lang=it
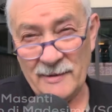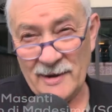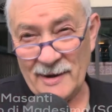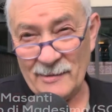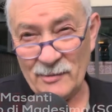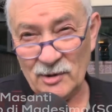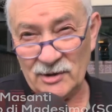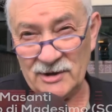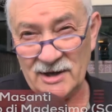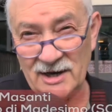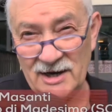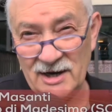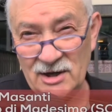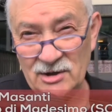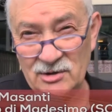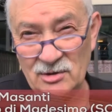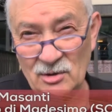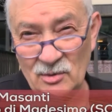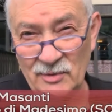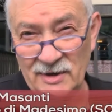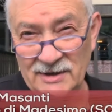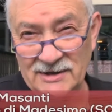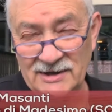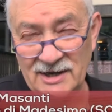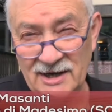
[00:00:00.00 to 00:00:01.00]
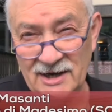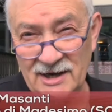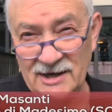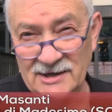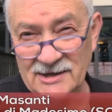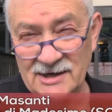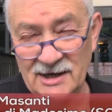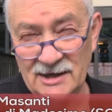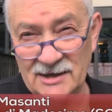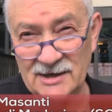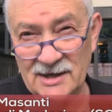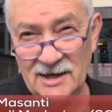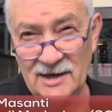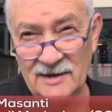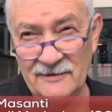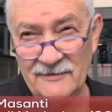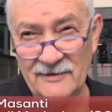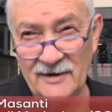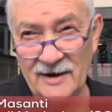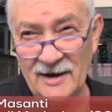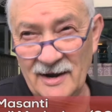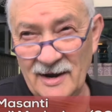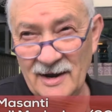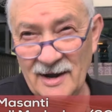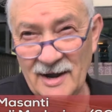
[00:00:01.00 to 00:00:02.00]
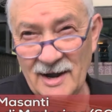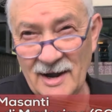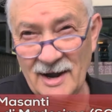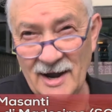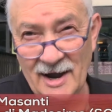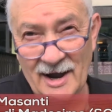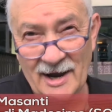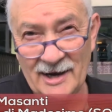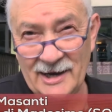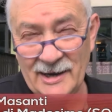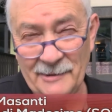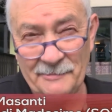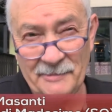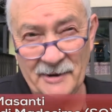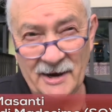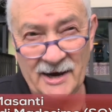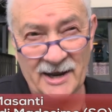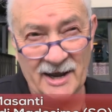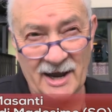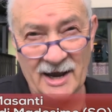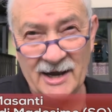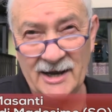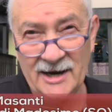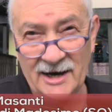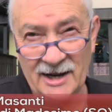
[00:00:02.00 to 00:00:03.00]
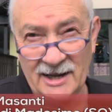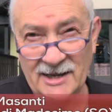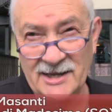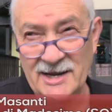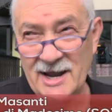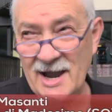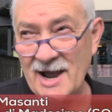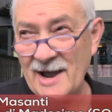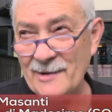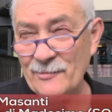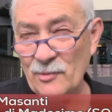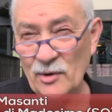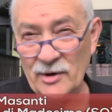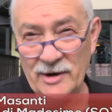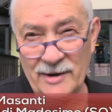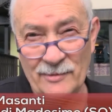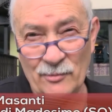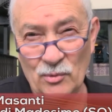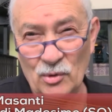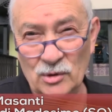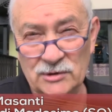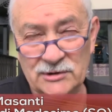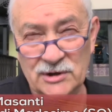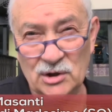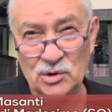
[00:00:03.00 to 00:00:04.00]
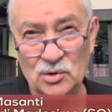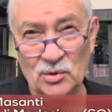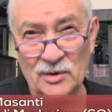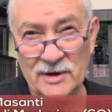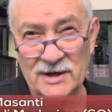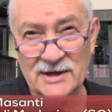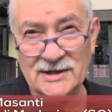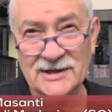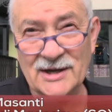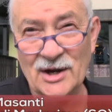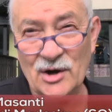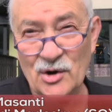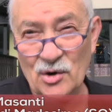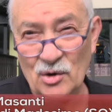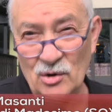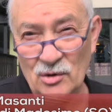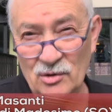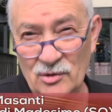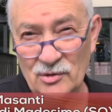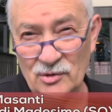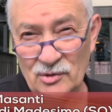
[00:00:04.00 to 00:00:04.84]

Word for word: abbiamo aderito a questa iniziativa anche perché crediamo che molti turisti non